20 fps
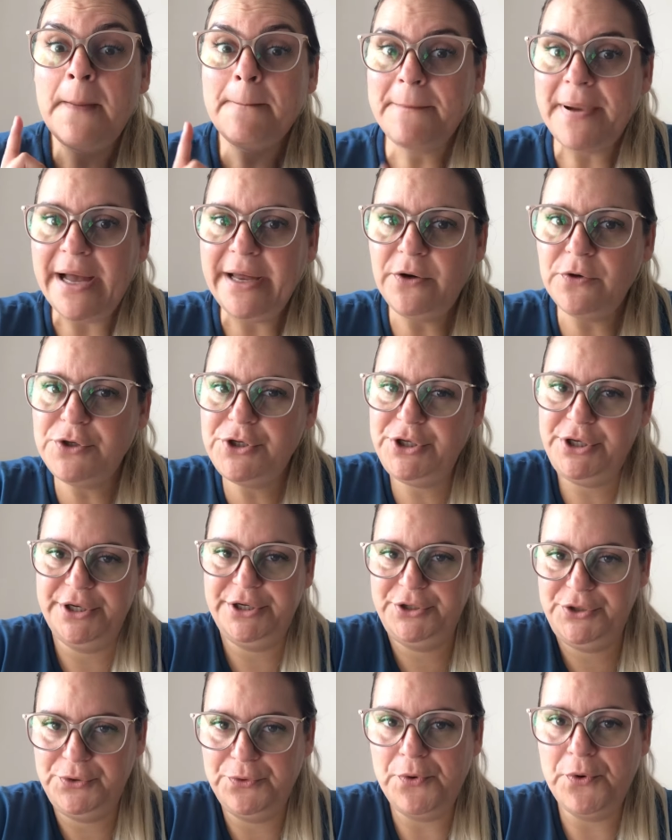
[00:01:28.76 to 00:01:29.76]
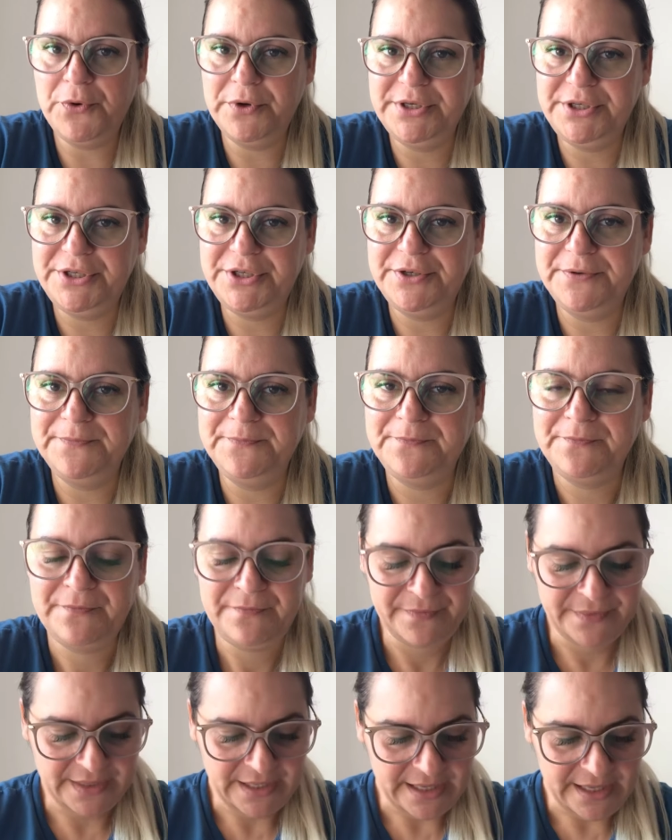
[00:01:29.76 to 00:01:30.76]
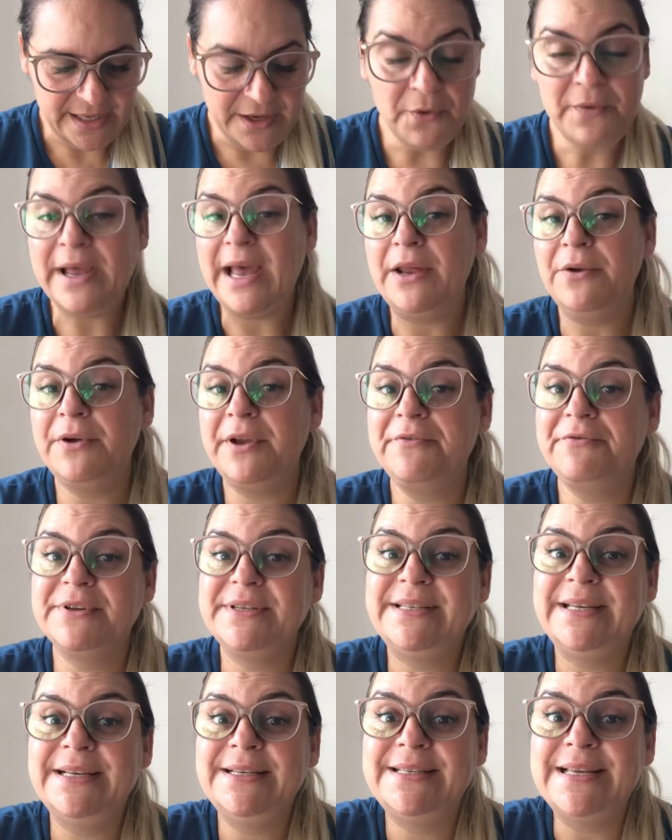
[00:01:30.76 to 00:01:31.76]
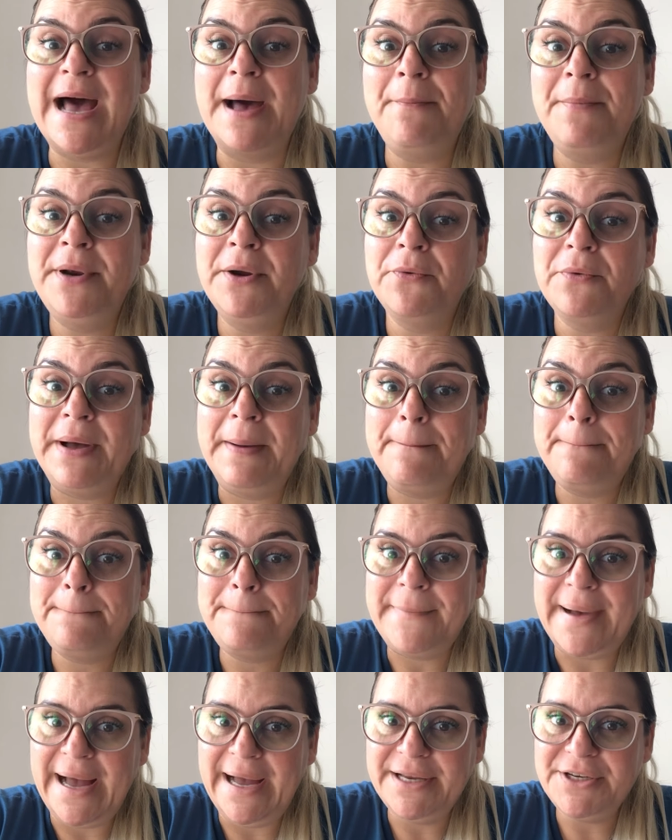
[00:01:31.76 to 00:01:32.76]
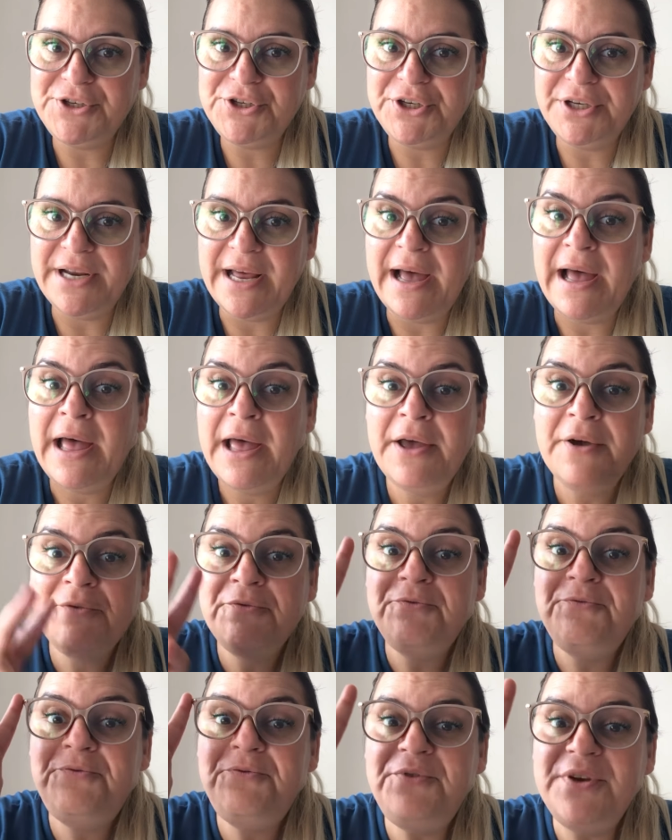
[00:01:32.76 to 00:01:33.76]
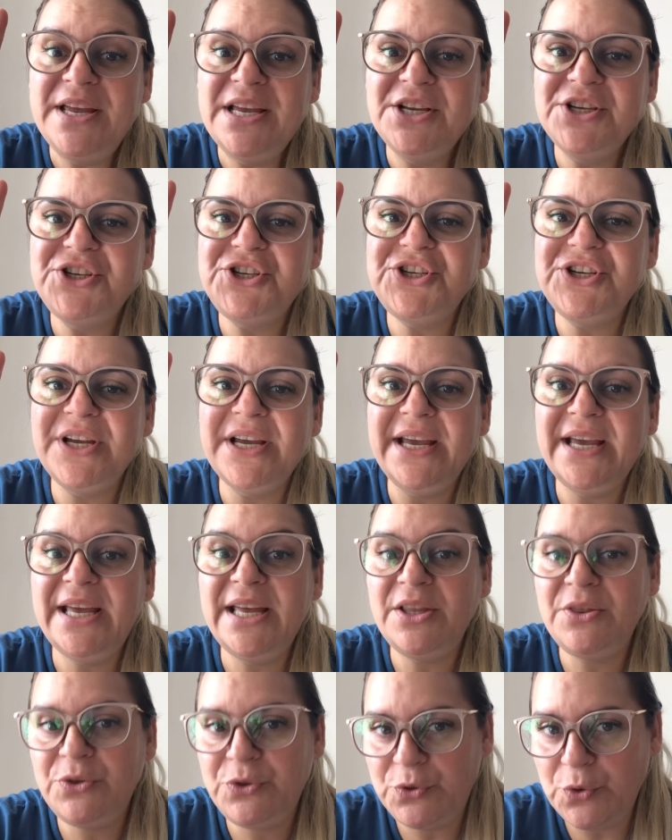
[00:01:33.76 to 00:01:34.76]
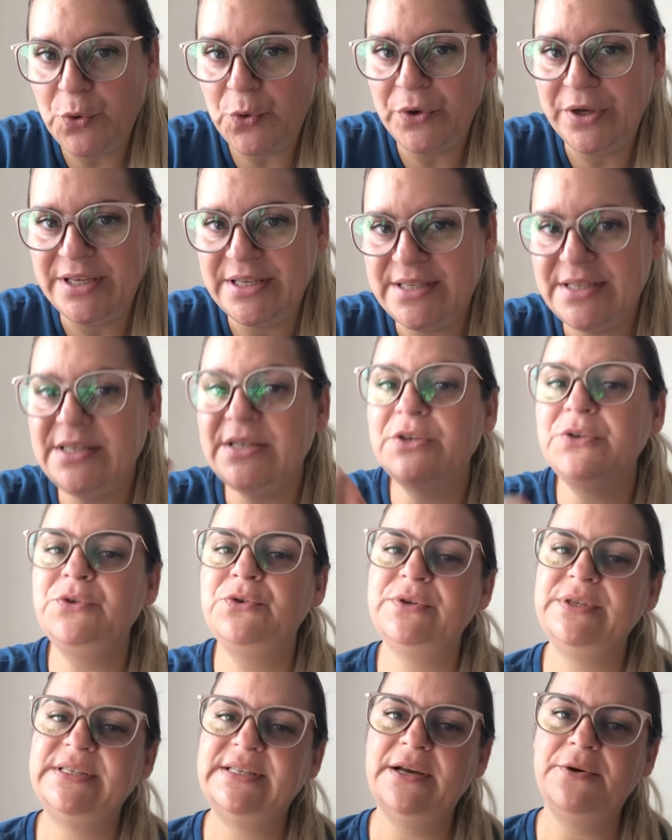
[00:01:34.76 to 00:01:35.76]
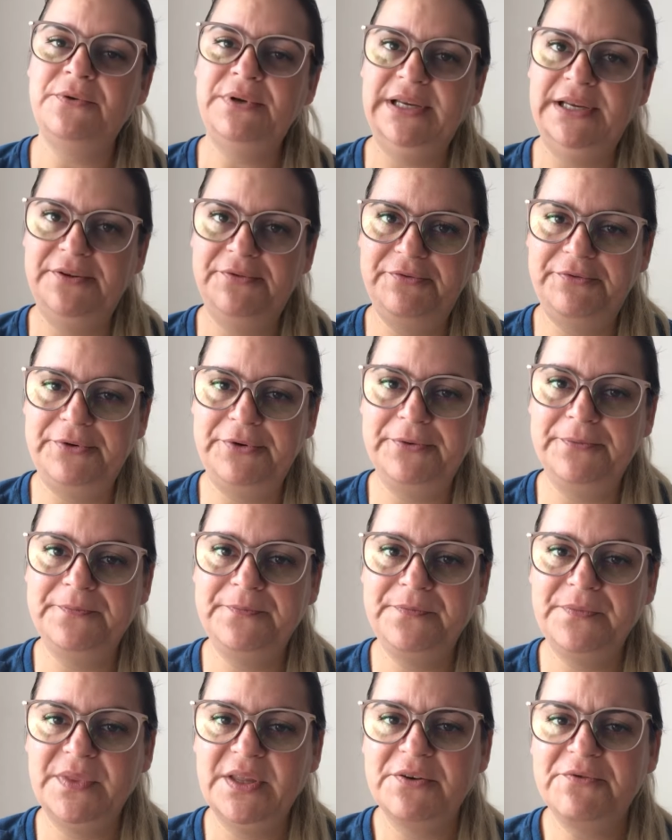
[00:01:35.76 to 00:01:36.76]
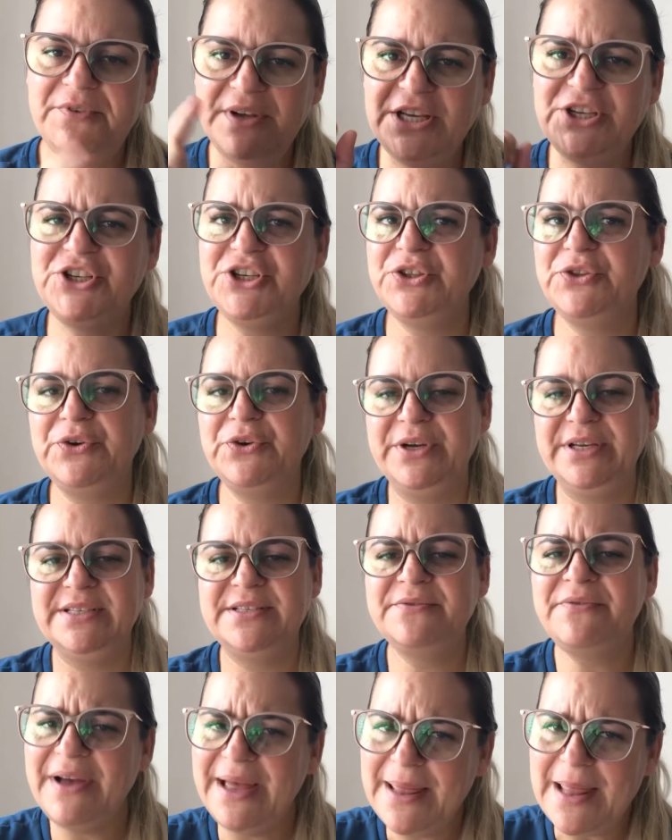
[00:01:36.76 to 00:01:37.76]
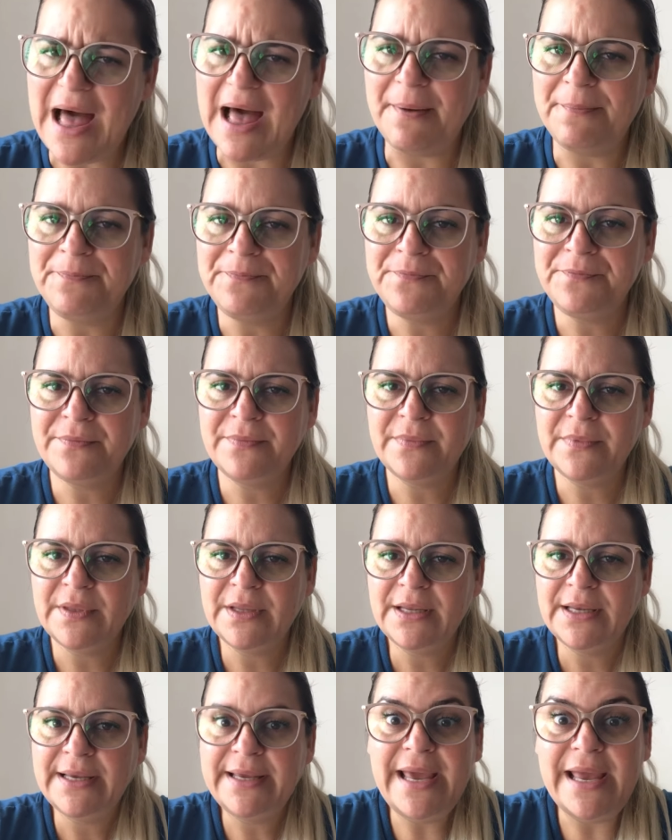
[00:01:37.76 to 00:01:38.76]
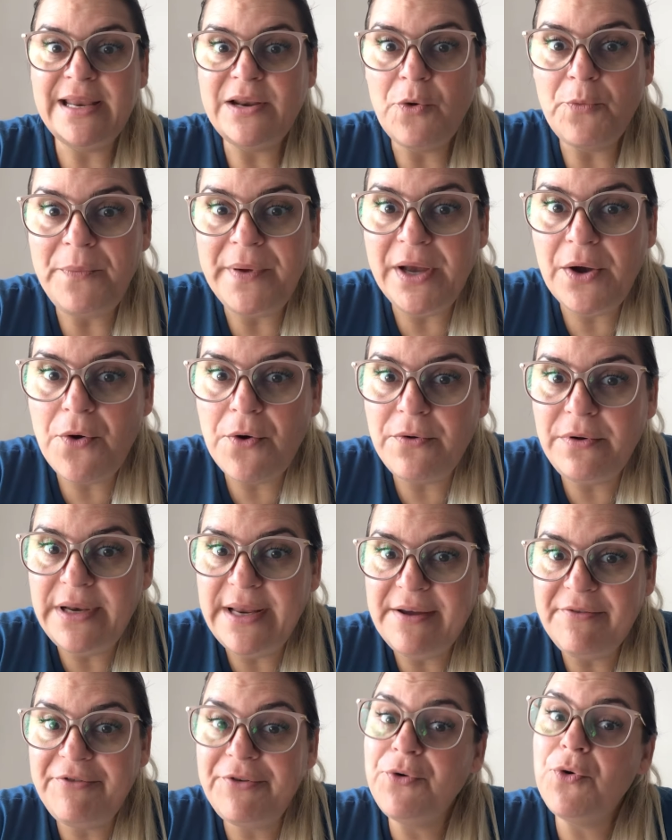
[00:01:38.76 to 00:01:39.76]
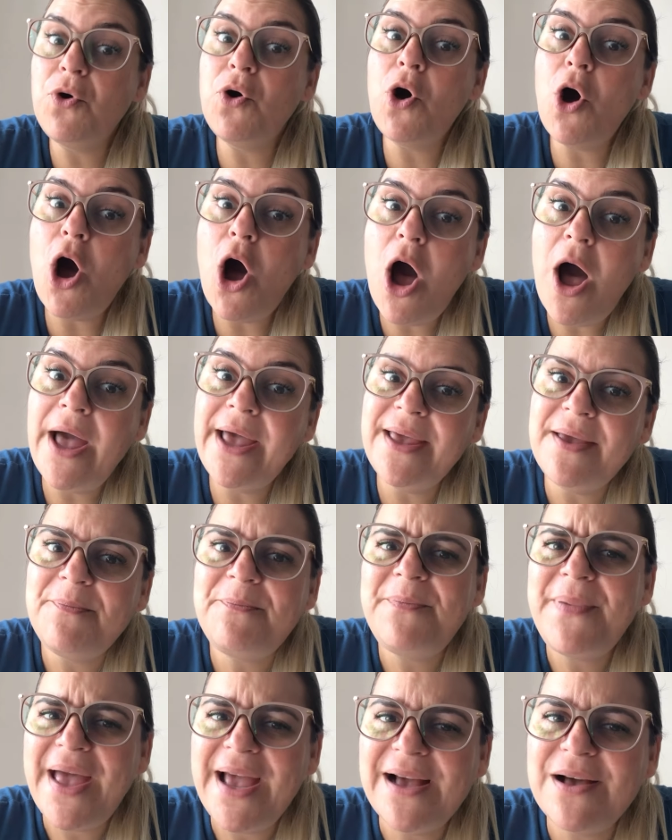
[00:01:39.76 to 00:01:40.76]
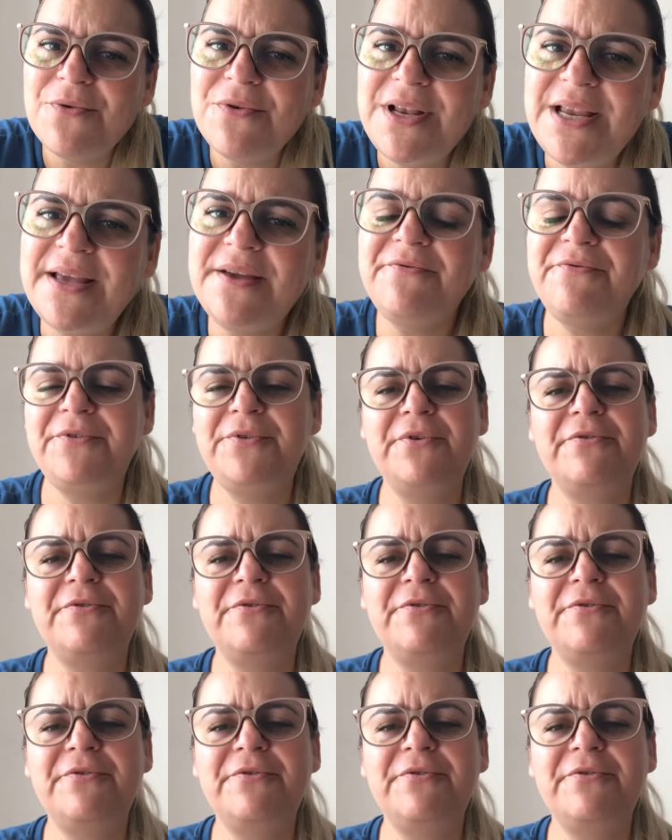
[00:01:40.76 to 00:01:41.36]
Para o dia de hoje, eu quero que vocês abram a página 22 do seu livro. 22, vai lá. Quem não pegou o livro, corre, pega o livro.